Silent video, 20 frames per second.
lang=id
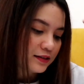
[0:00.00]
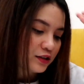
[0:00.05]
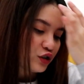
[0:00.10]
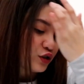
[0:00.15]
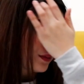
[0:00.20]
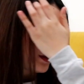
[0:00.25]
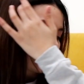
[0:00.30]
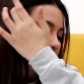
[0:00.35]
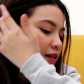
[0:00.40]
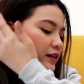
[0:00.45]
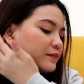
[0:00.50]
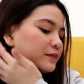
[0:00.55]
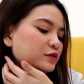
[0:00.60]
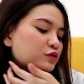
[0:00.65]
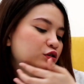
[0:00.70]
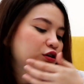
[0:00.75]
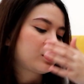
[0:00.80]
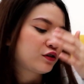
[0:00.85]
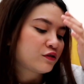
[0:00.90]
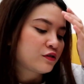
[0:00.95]
Coba kita
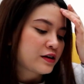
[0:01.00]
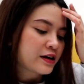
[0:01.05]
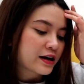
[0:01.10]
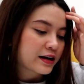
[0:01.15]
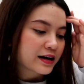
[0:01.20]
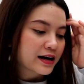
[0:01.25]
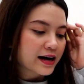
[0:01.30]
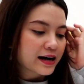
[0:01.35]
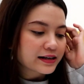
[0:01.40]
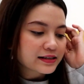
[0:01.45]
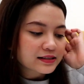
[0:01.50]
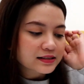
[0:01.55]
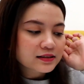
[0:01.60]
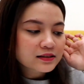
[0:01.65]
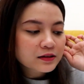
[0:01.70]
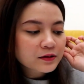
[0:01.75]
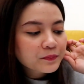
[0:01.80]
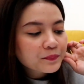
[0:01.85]
masukin dulu ya guys.